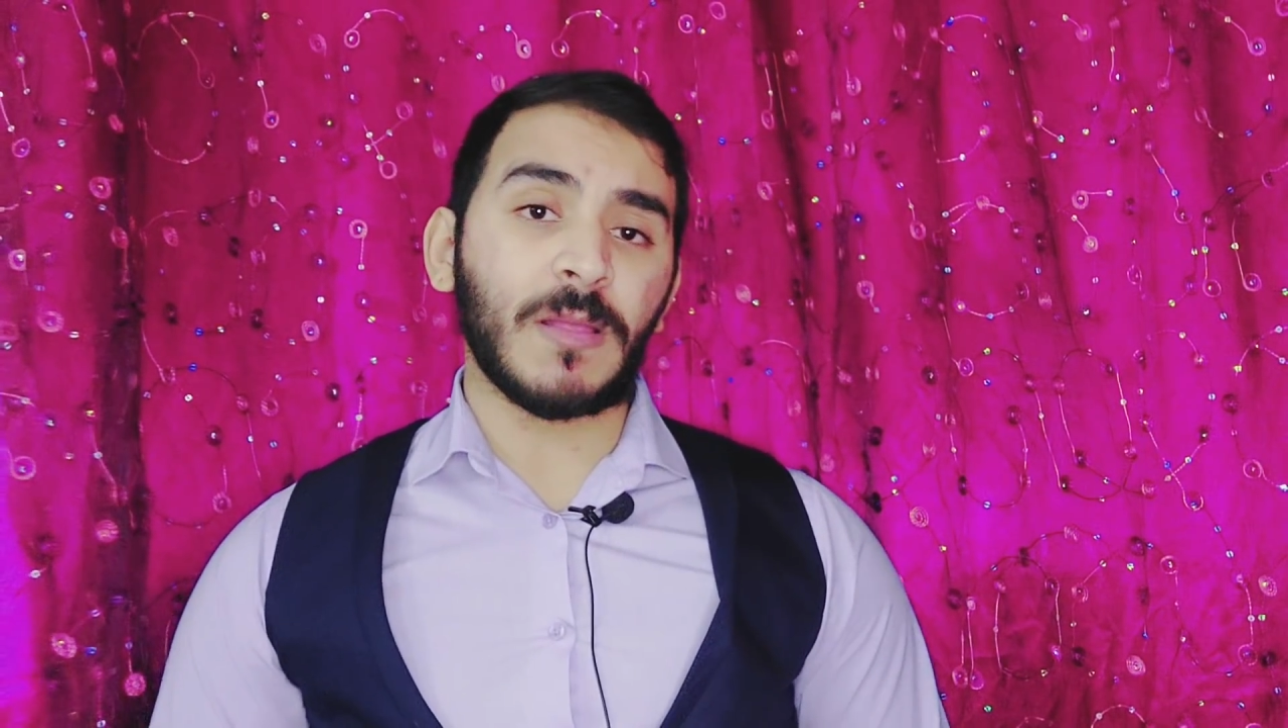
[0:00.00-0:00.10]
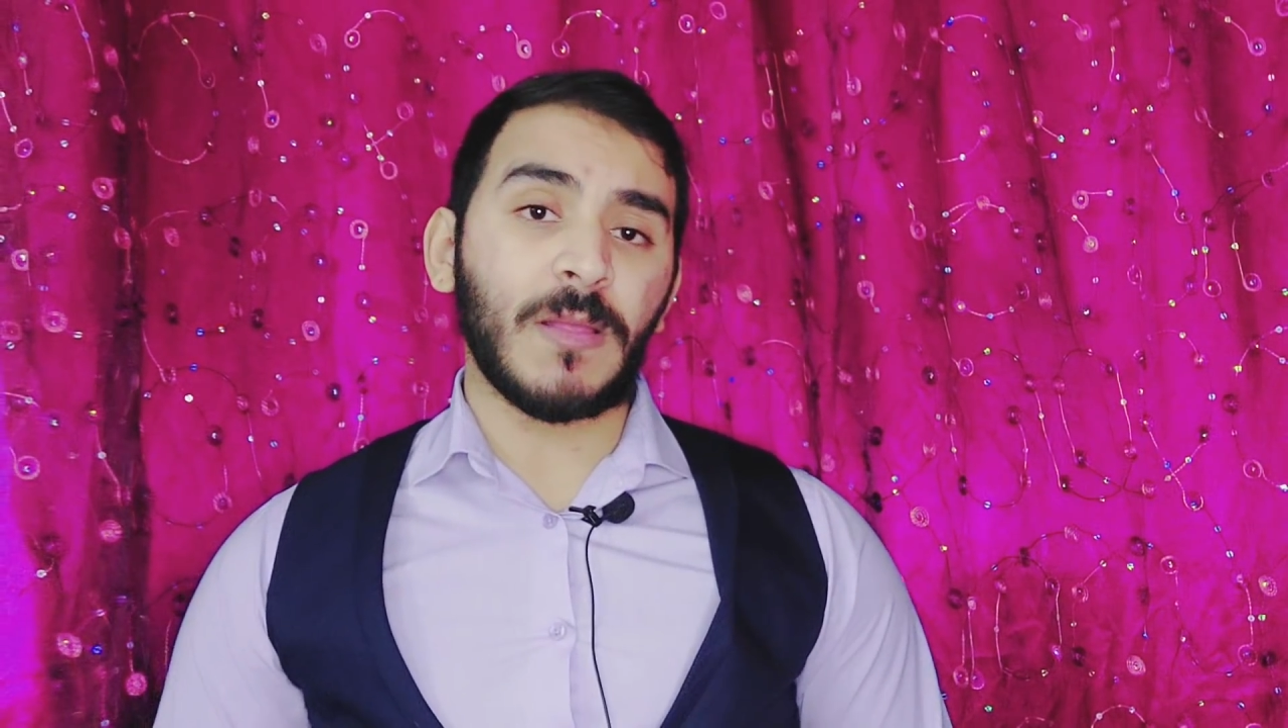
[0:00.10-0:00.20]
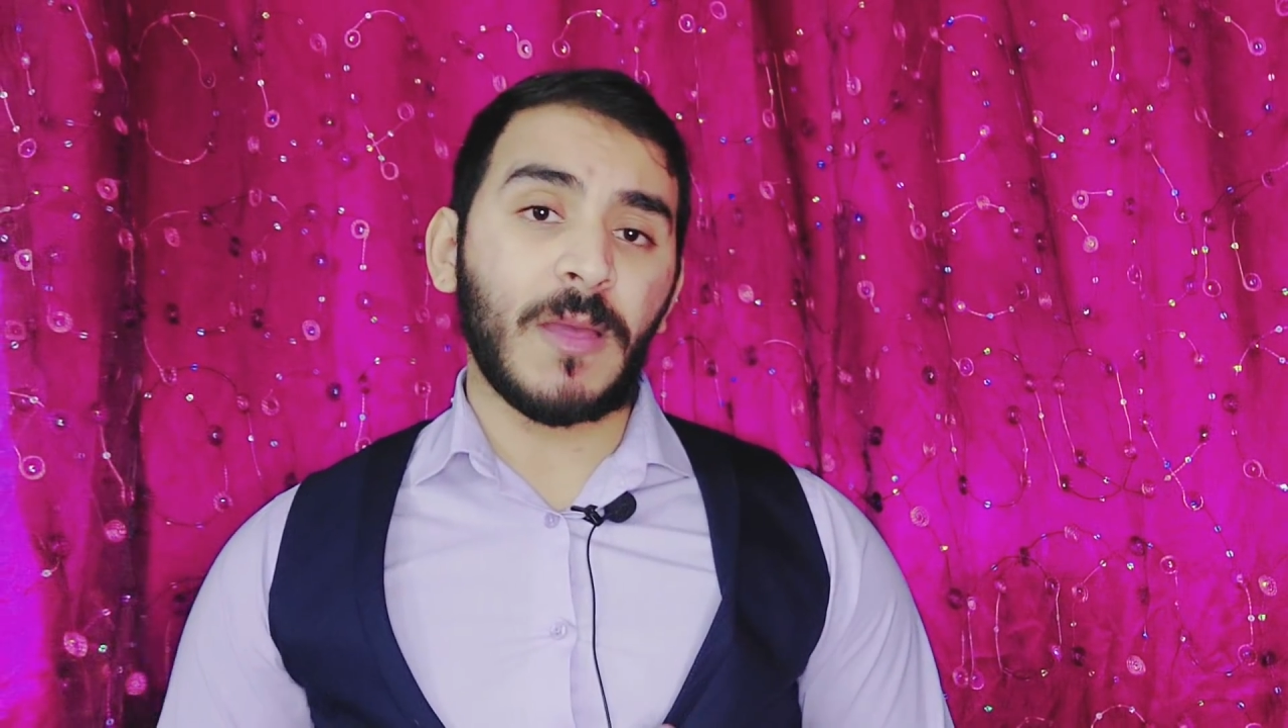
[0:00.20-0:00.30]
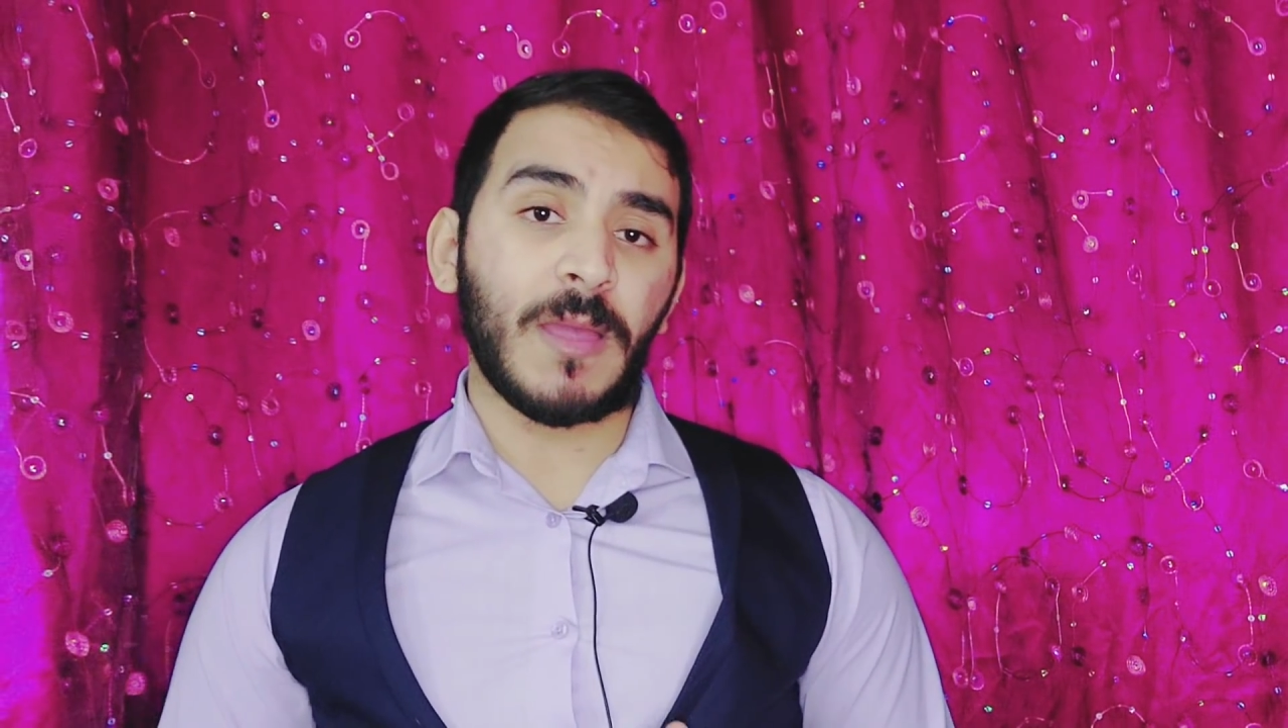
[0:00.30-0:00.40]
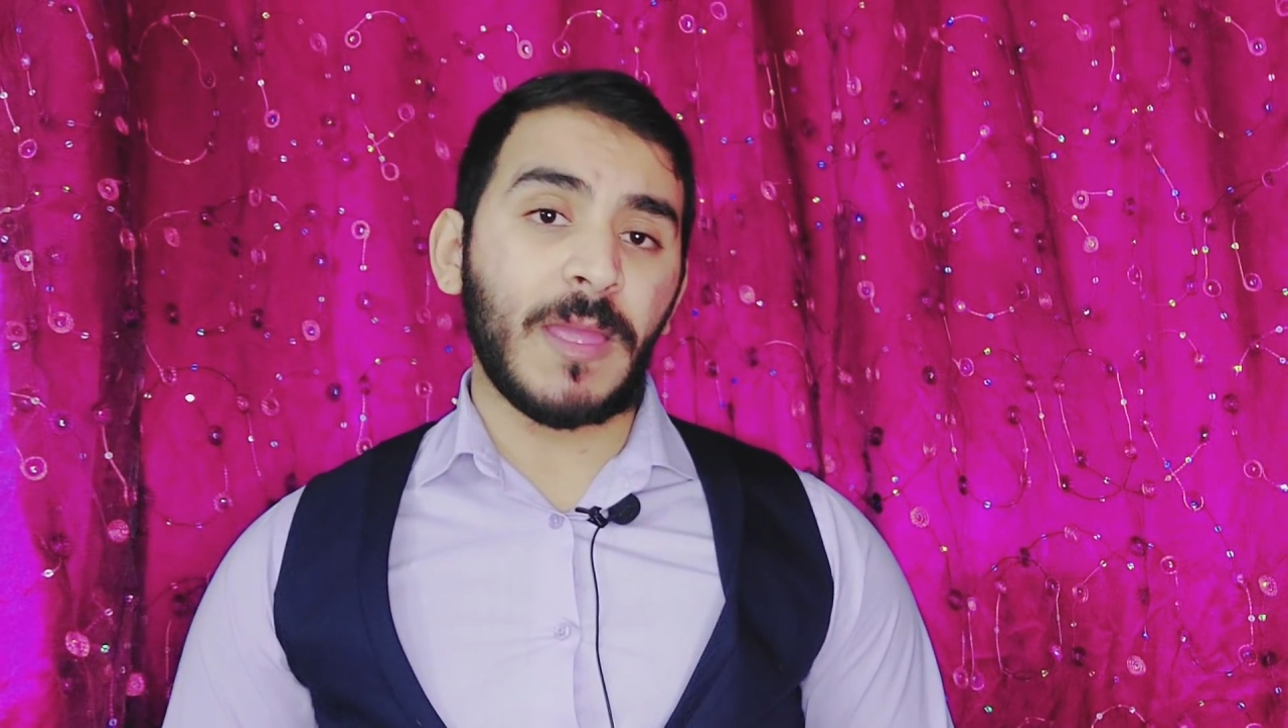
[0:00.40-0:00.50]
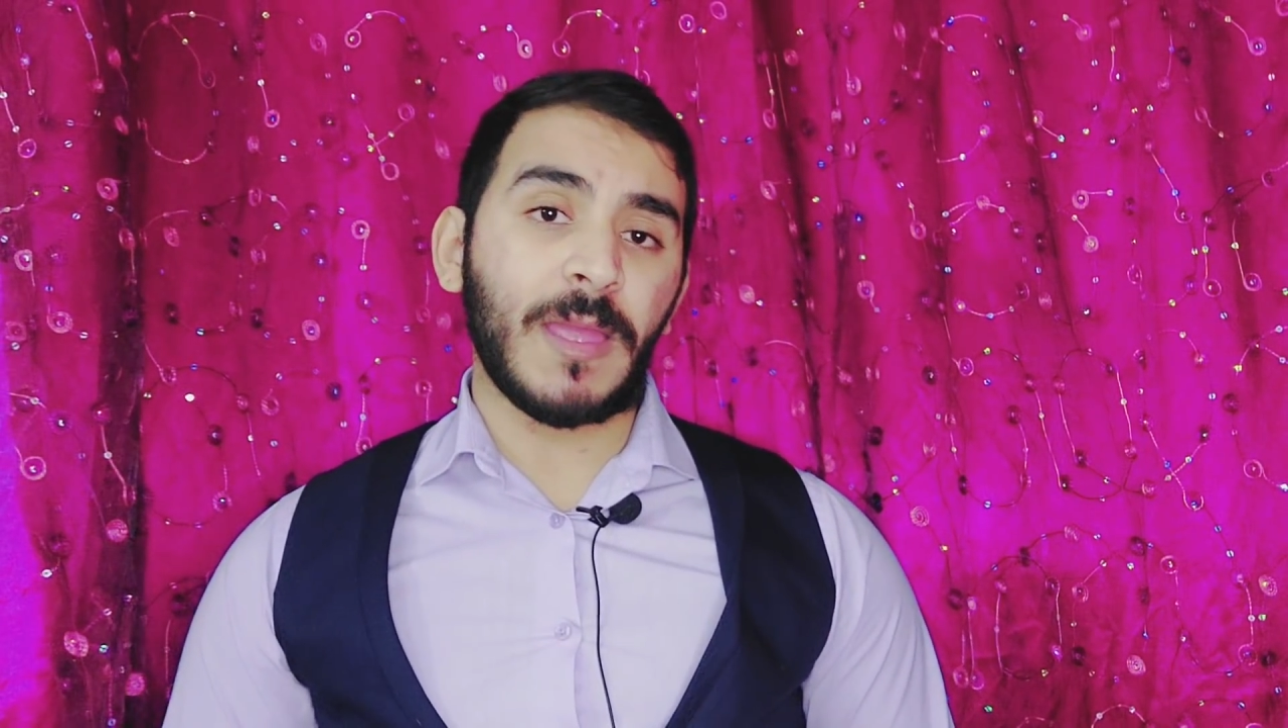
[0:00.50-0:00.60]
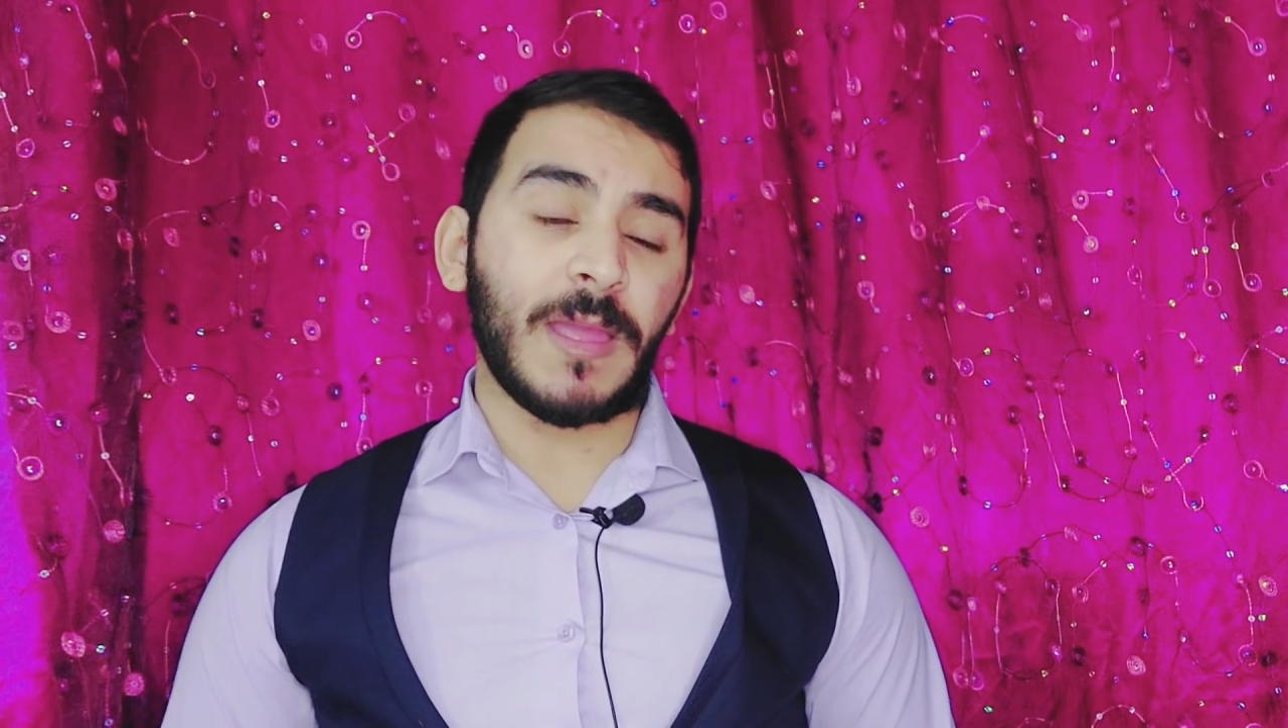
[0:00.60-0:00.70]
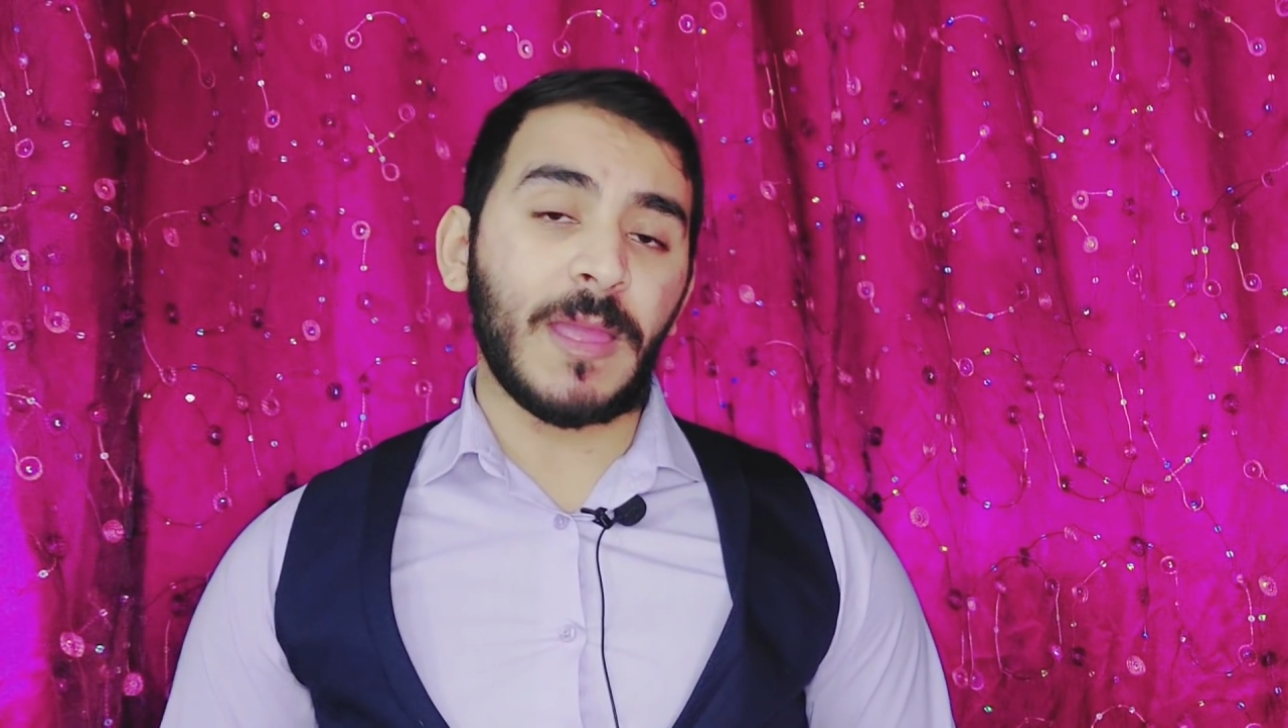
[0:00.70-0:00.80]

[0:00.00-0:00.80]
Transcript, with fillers: الله ايه ايه,